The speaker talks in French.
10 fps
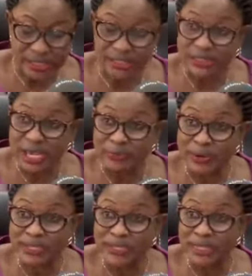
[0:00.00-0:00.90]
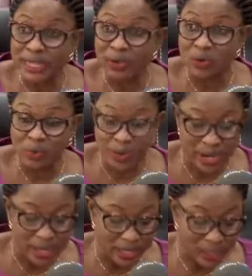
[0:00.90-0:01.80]
Celle pratiquée au
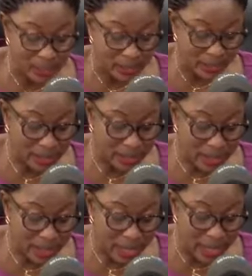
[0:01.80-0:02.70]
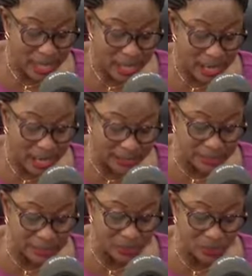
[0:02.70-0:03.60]
Bénin est
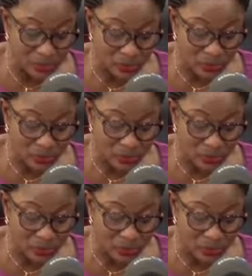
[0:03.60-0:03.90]
l'excision.